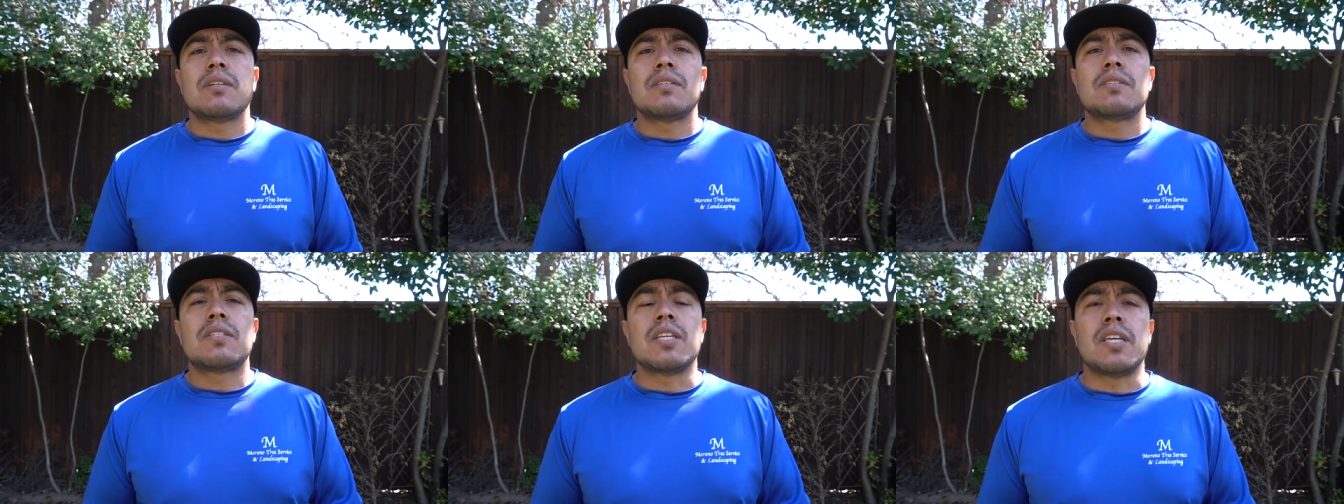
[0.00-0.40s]

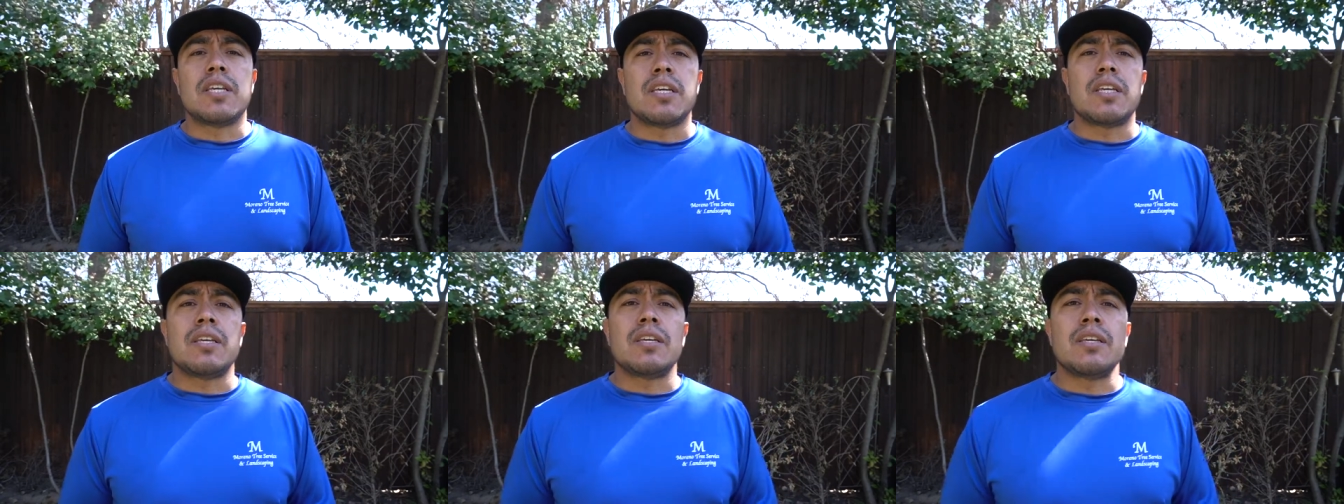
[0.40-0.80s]

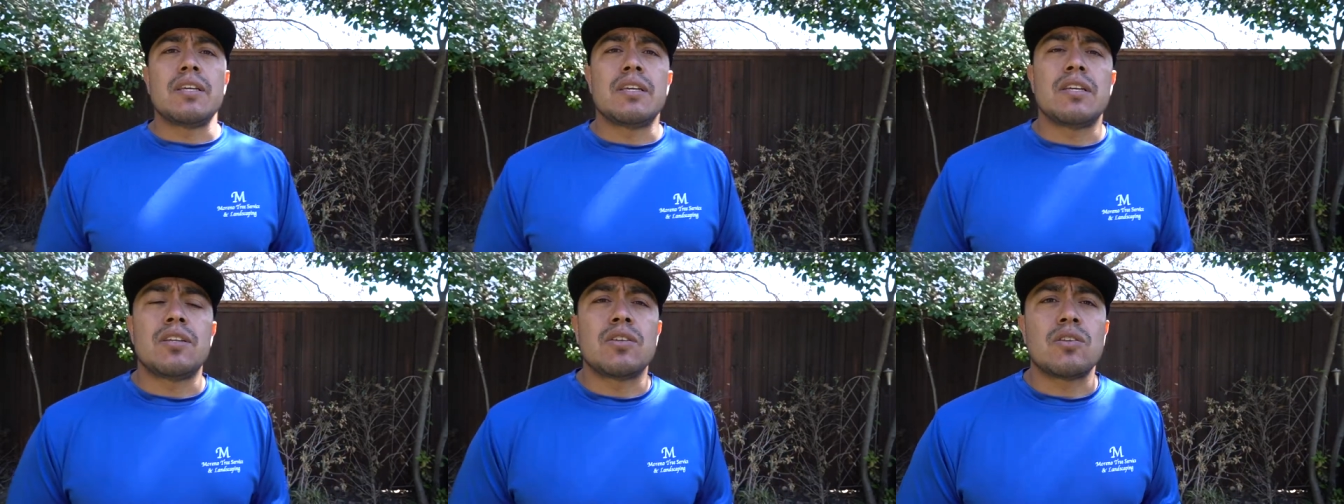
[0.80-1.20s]

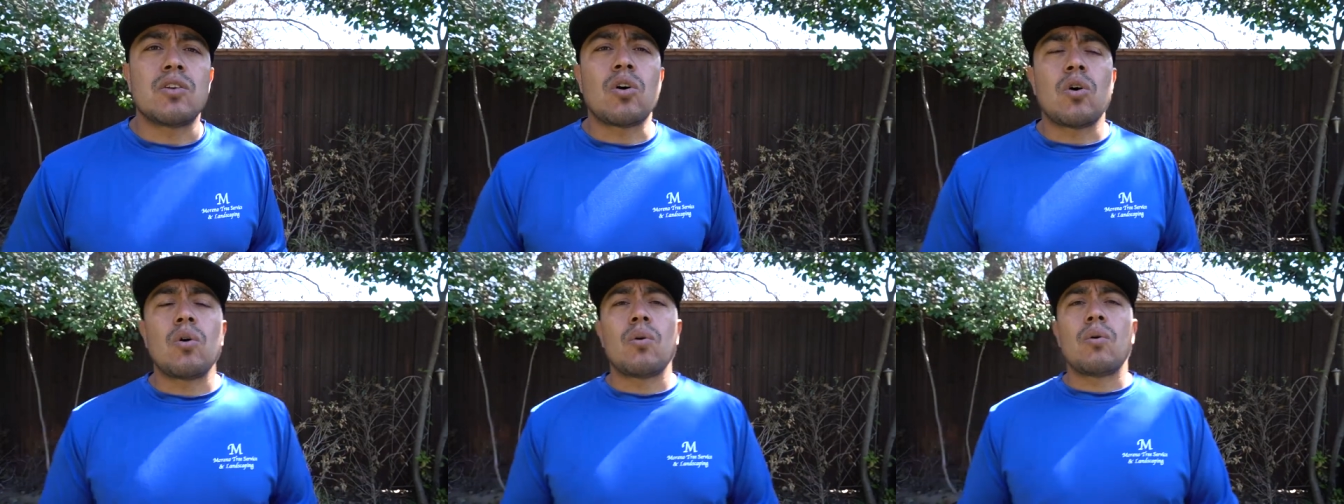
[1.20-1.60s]
si
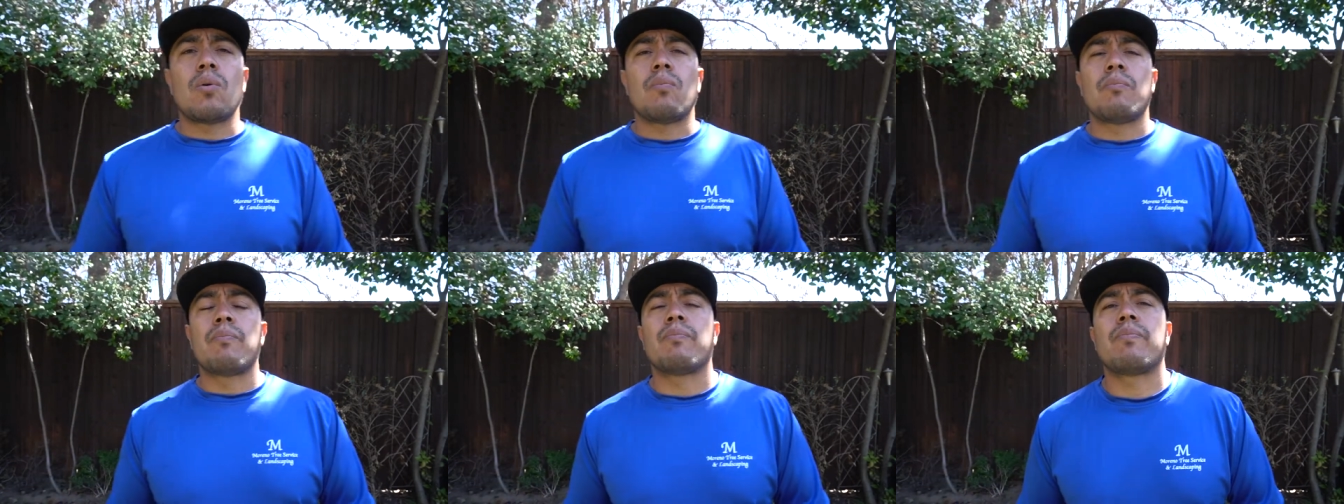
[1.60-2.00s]

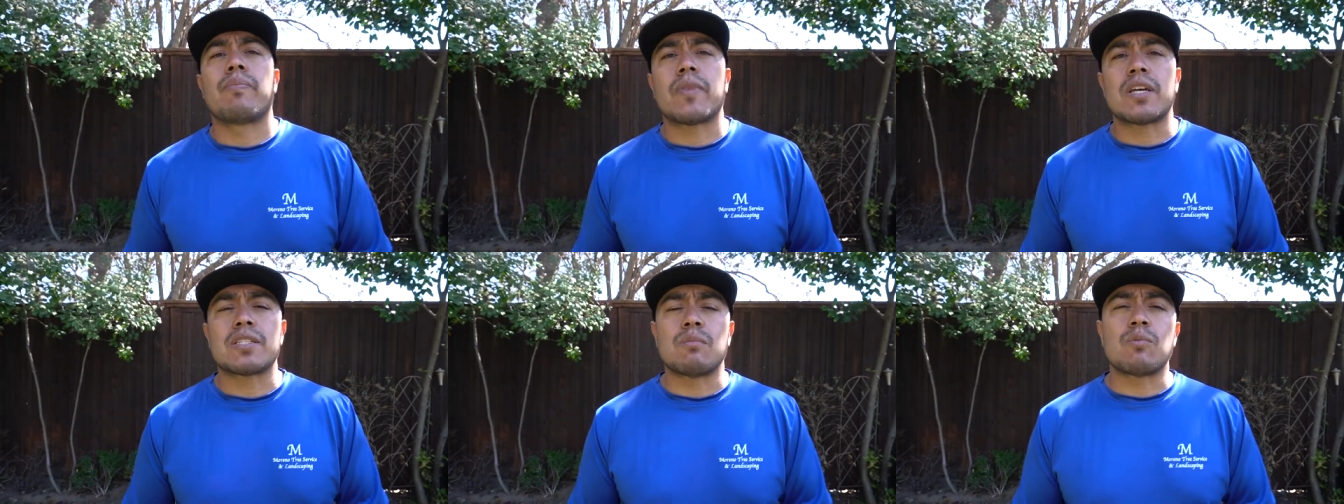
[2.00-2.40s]
no
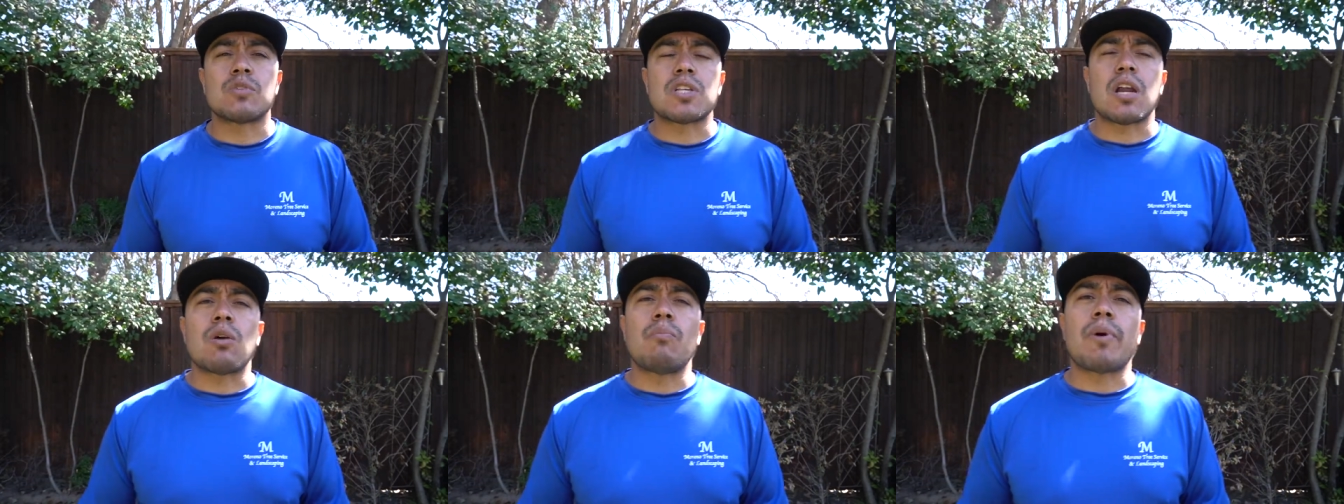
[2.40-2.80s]
hacemos
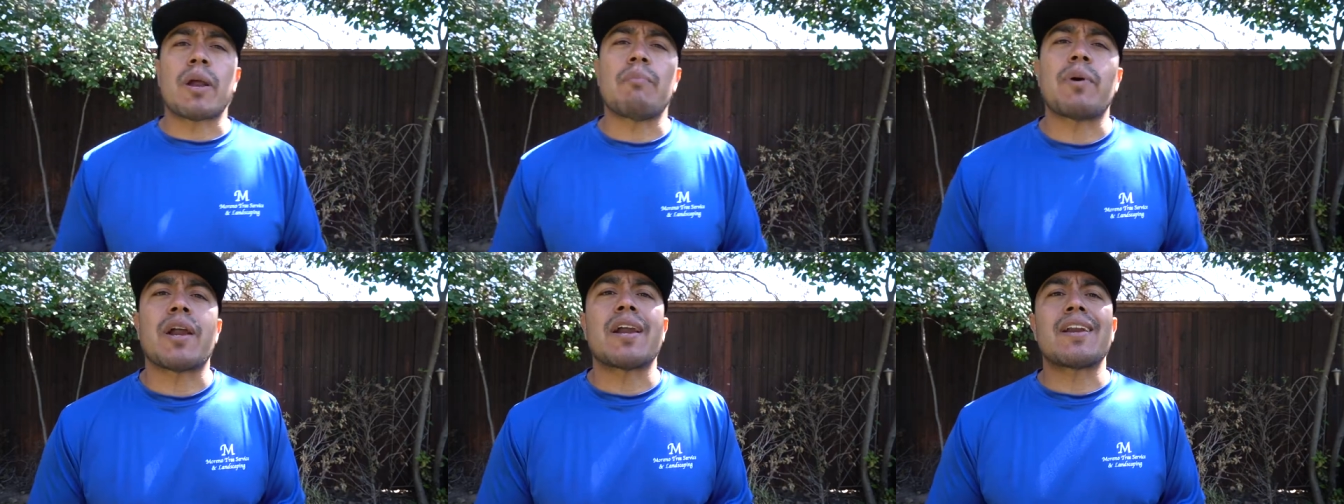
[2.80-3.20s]
algo para
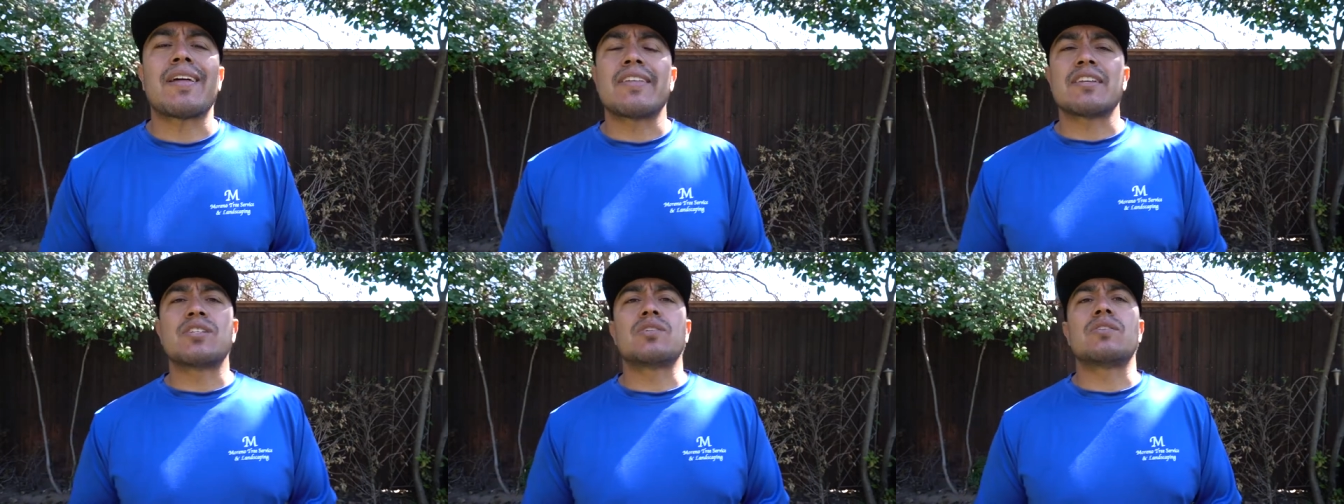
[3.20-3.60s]
parar la
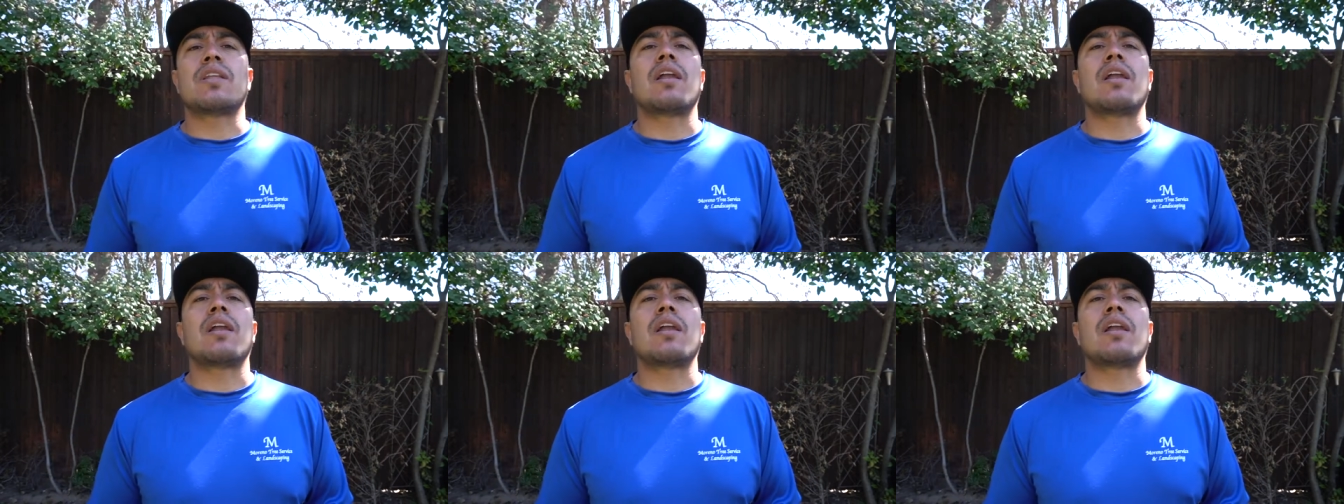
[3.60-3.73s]
adicción